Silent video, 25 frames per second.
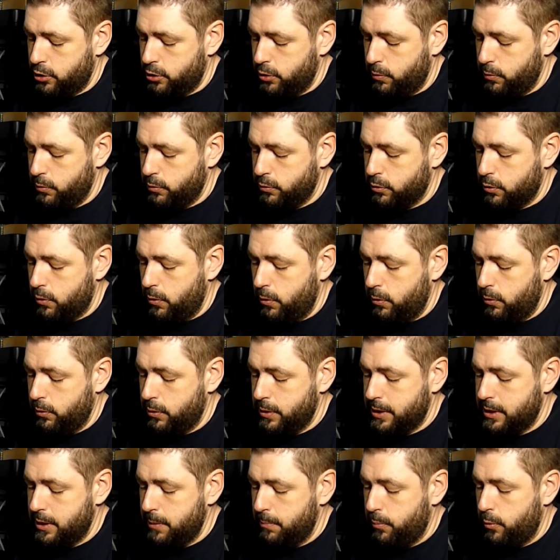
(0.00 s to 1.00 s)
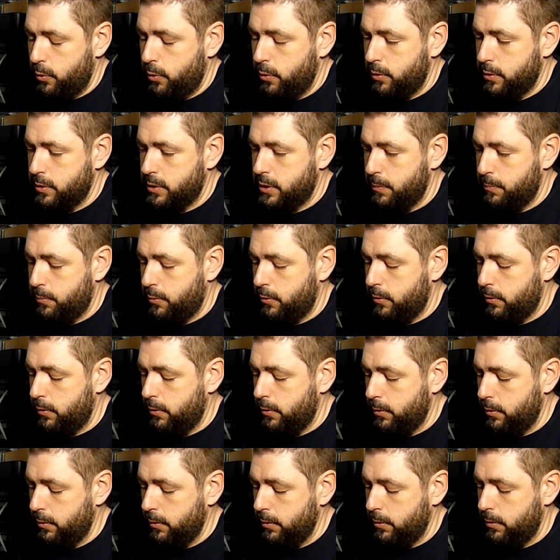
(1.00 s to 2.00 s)
chose qu'on. C'est pas, c'est pas
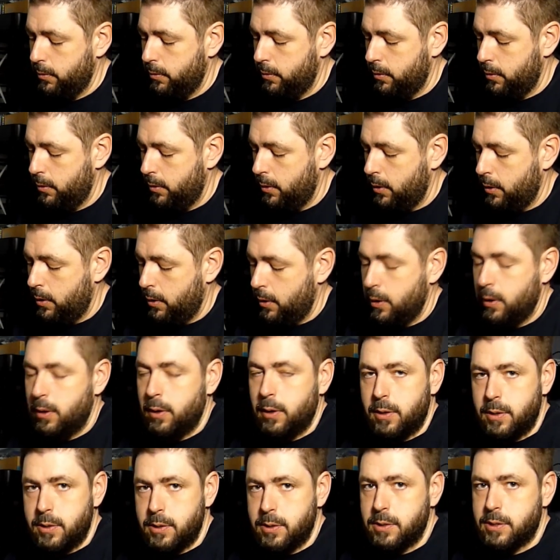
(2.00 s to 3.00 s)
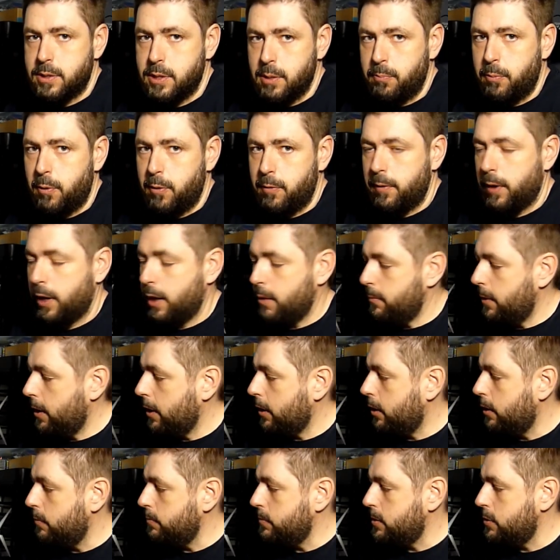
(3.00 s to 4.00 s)
un. C'est pas vraiment
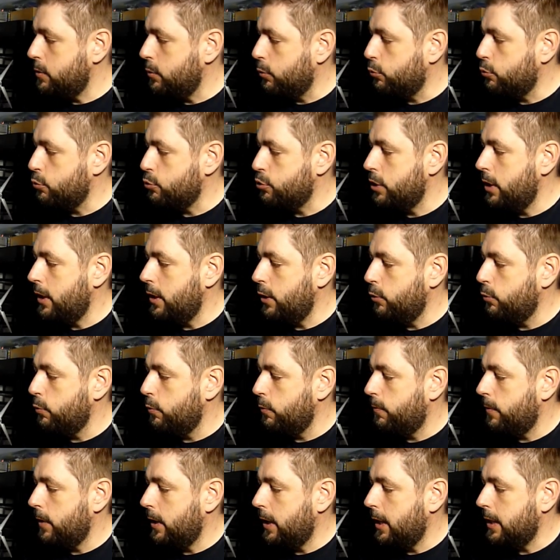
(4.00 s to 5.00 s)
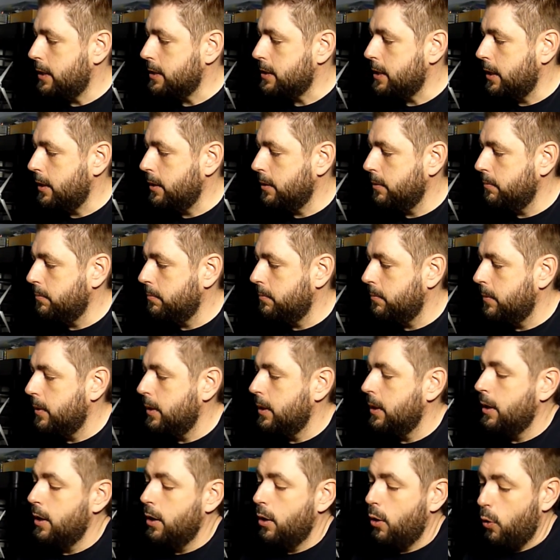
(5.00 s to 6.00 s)
comme si on touchait les deux fils ensemble.
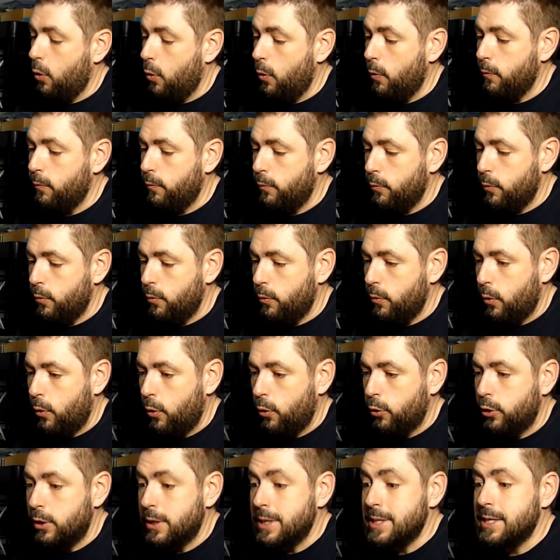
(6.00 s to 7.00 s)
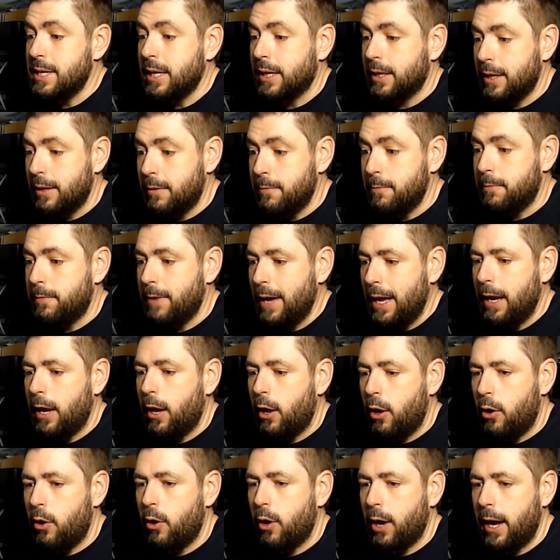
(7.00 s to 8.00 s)
On veut, on a une certaine
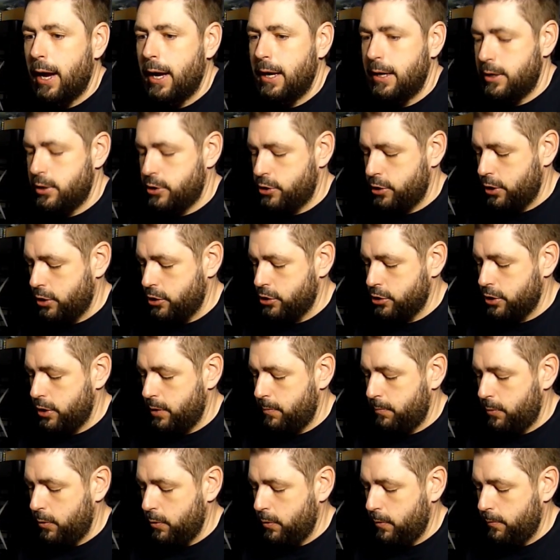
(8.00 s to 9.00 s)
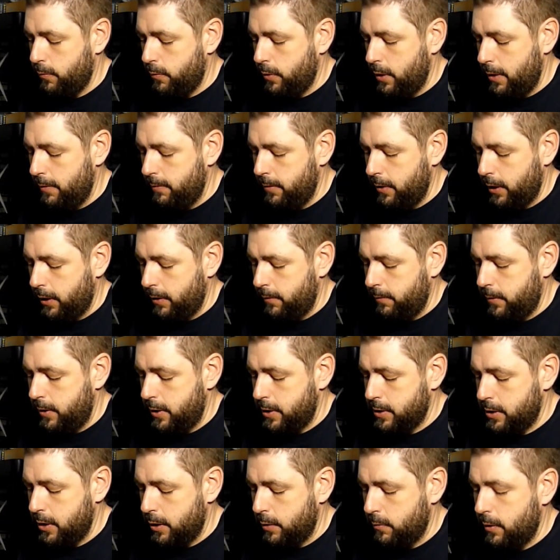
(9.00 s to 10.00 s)
valeur à aller chercher, puis on veut la vérifier.
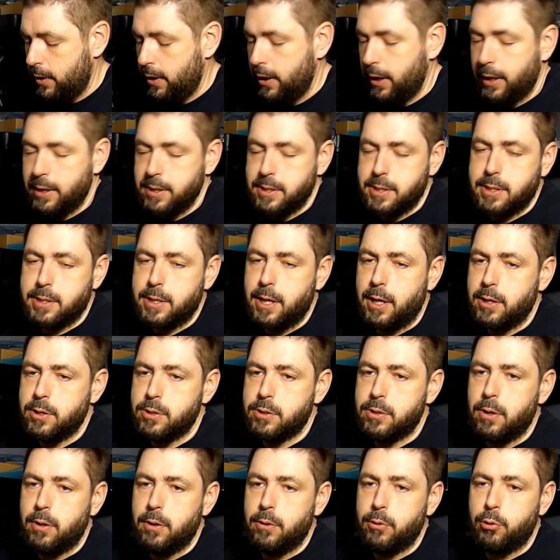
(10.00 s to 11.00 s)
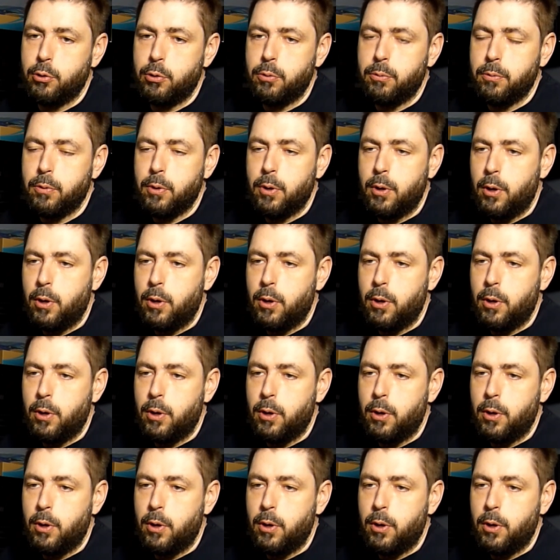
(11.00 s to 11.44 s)
C'est quoi la résistance d'un